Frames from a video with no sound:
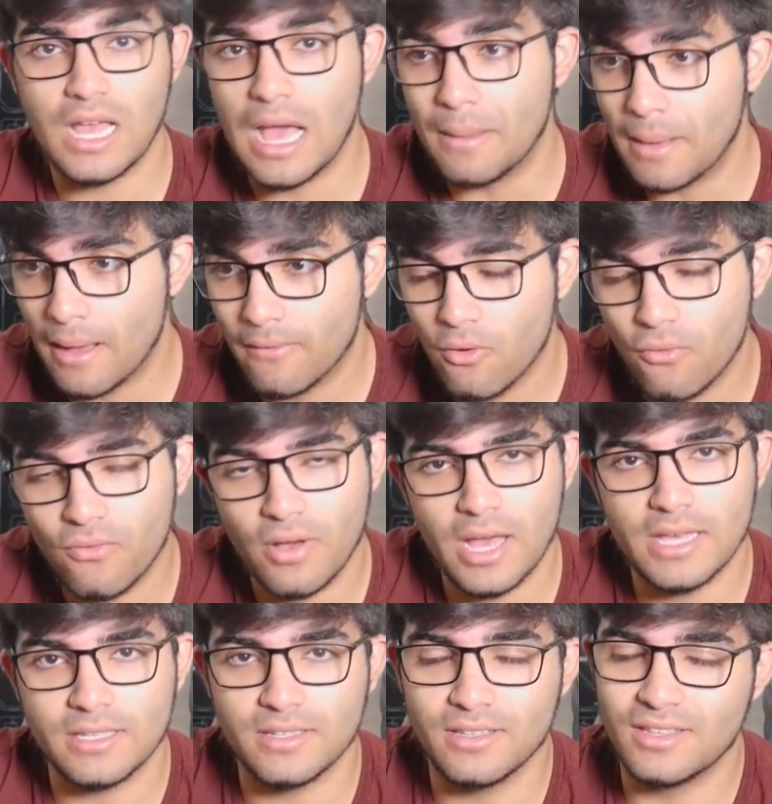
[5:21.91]
A Marvel
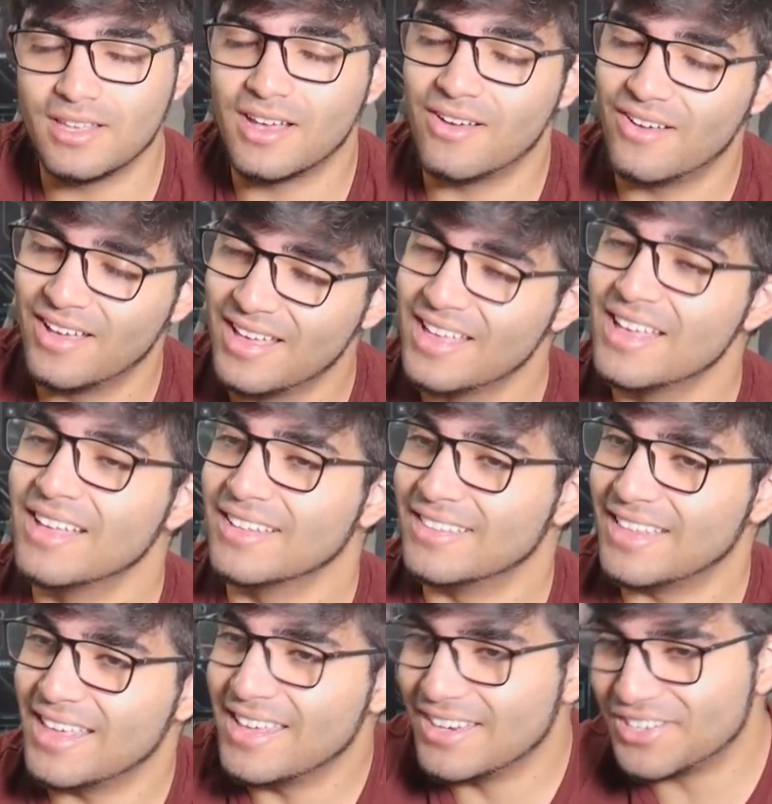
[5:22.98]
faz, então
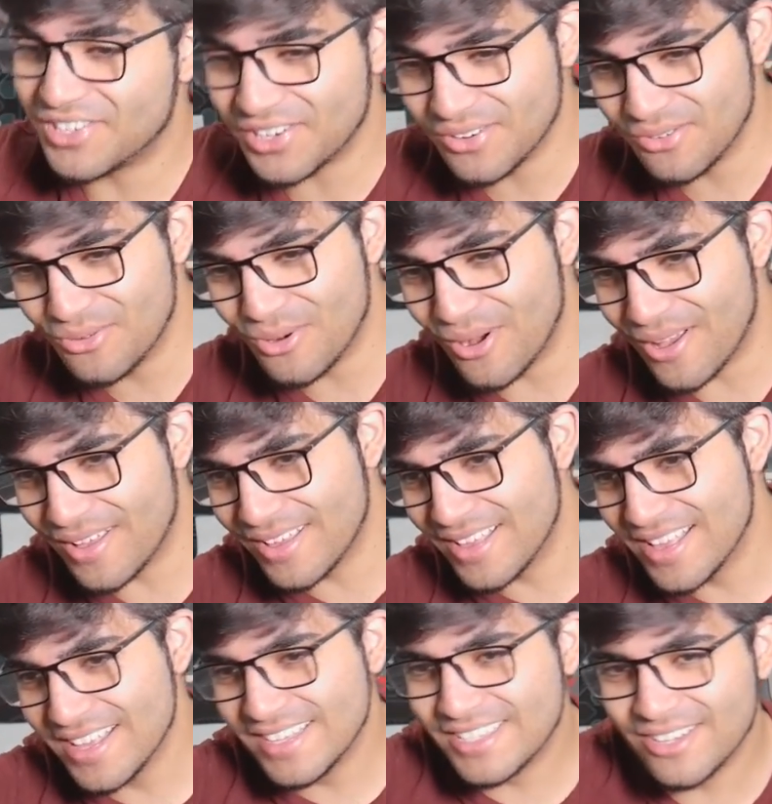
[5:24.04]
deixe o
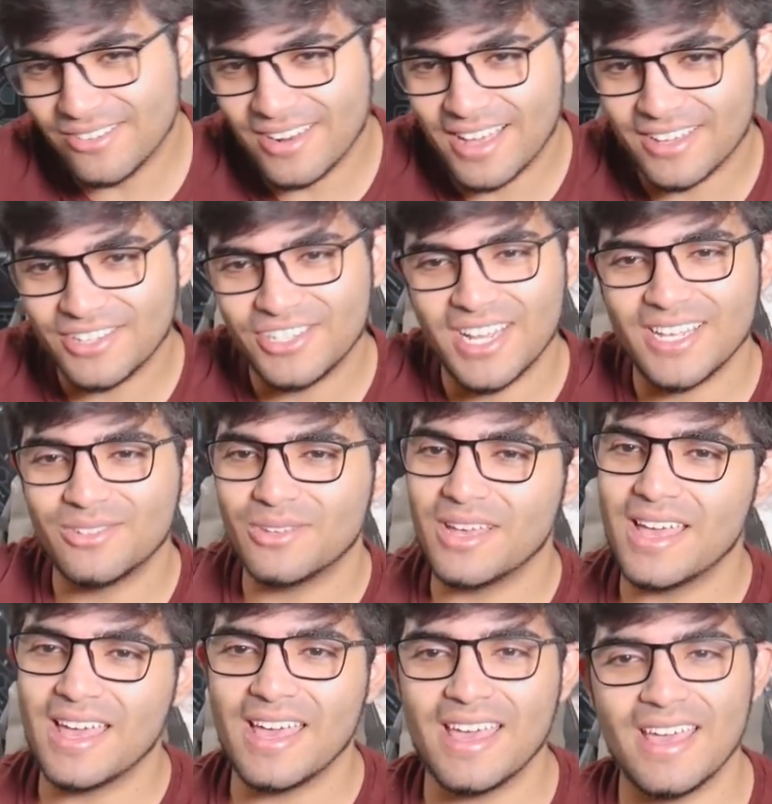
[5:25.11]
seu like. Gesso
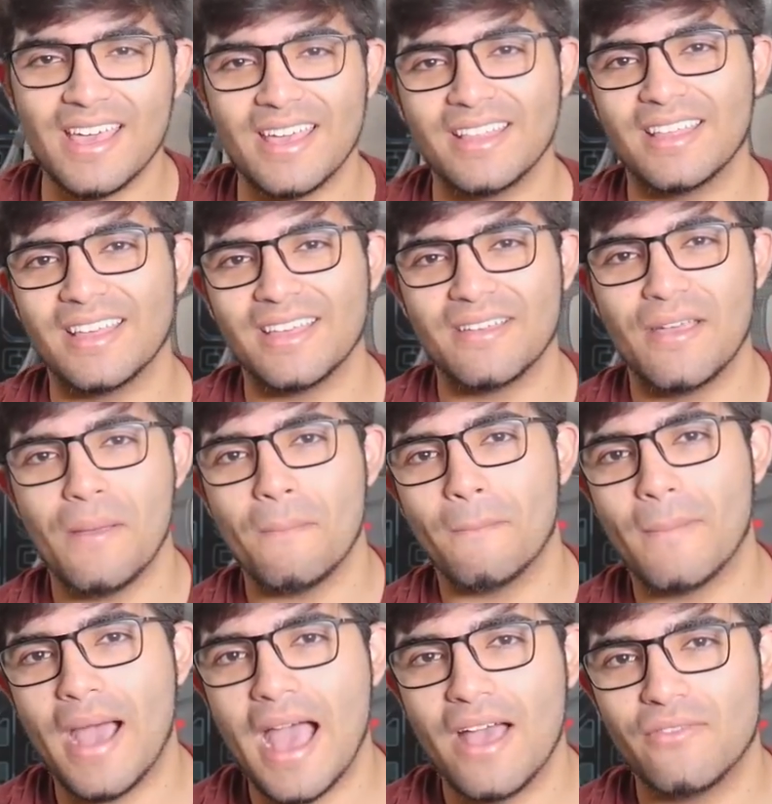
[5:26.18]
é, é
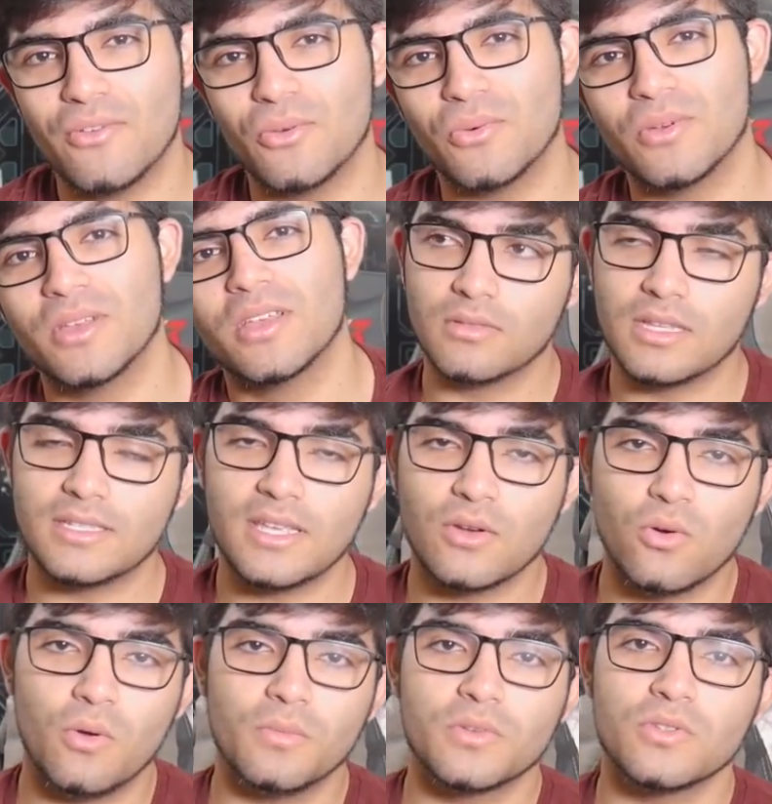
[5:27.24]
Marvel. DC
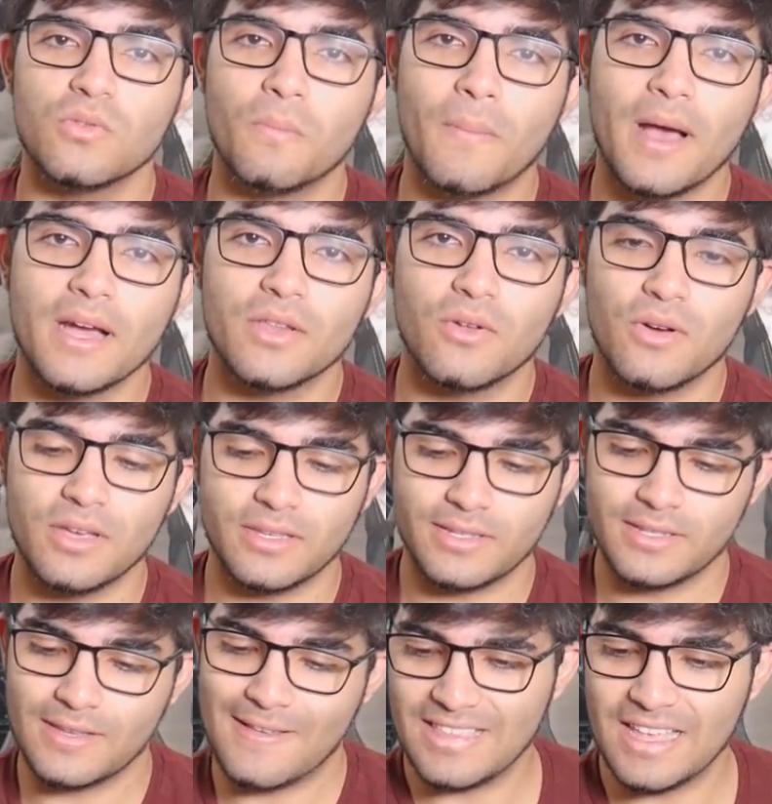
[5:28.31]
Comics não paga
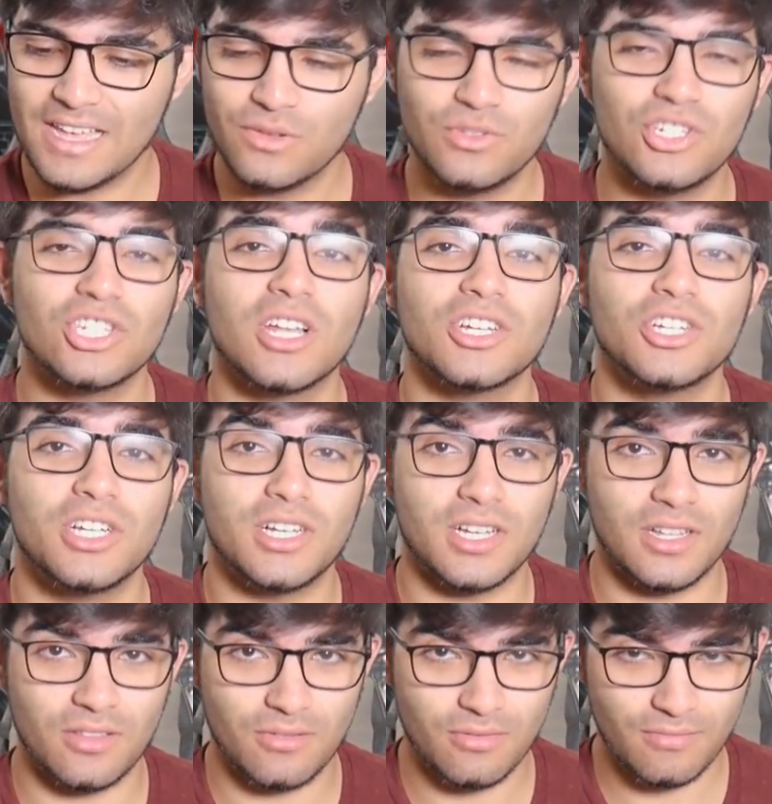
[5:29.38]
nós. Thanos está
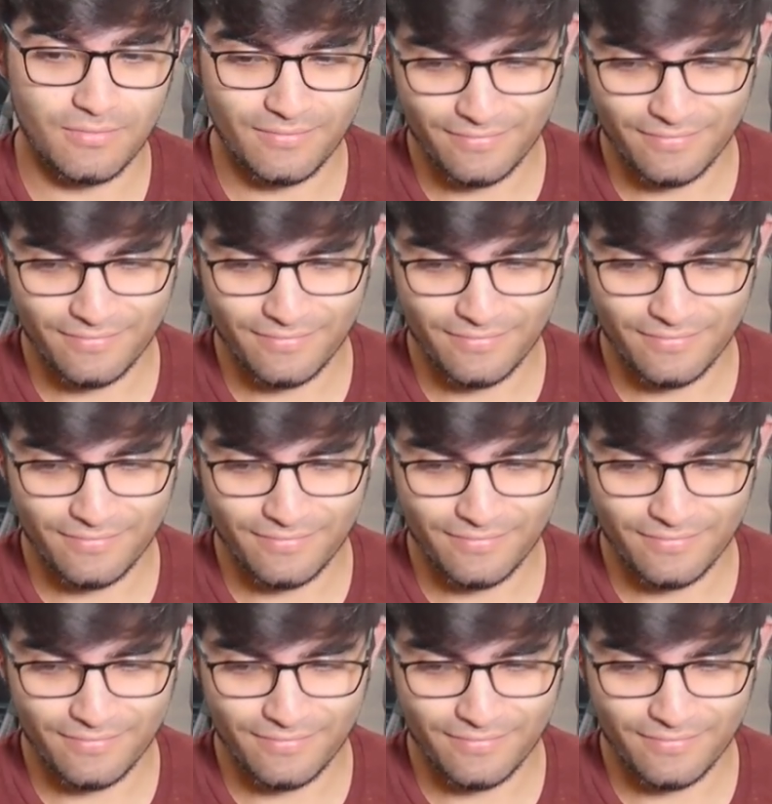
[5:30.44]
chegando.